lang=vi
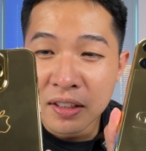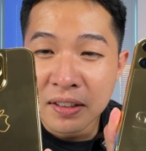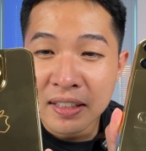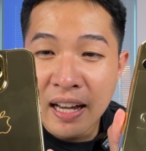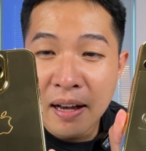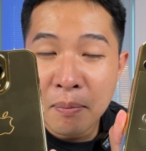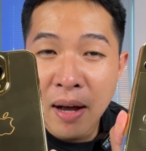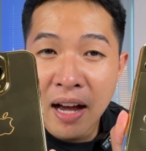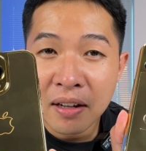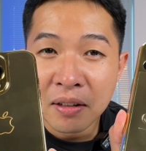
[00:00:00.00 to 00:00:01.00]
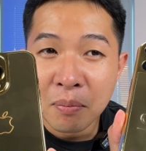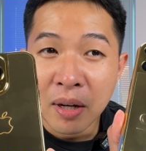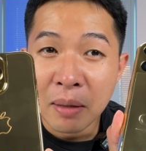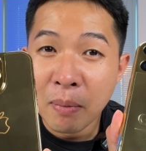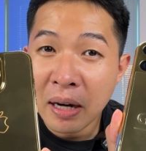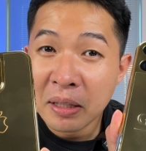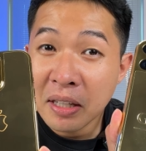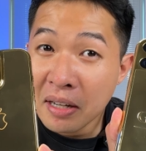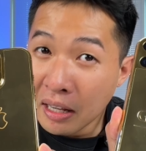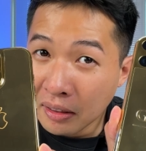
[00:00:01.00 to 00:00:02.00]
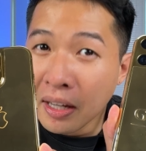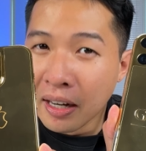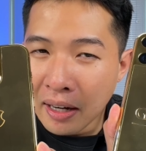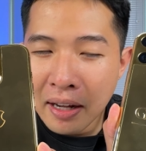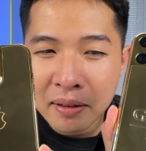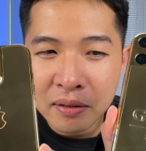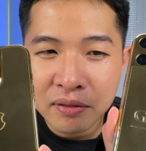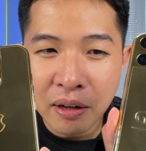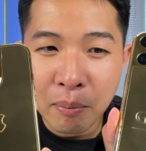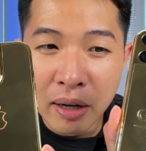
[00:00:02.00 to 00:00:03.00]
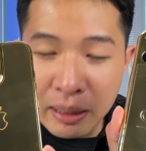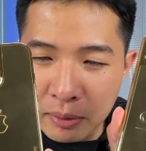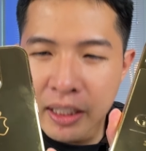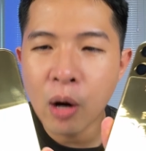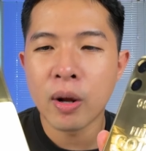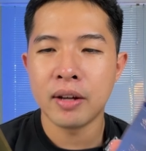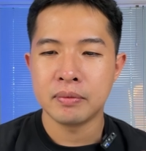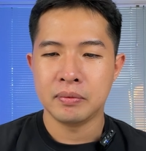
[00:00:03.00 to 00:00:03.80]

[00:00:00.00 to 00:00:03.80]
dã dạ man mấy cái máy này rất đắt tiền đấy phải mấy trăm triệu đấy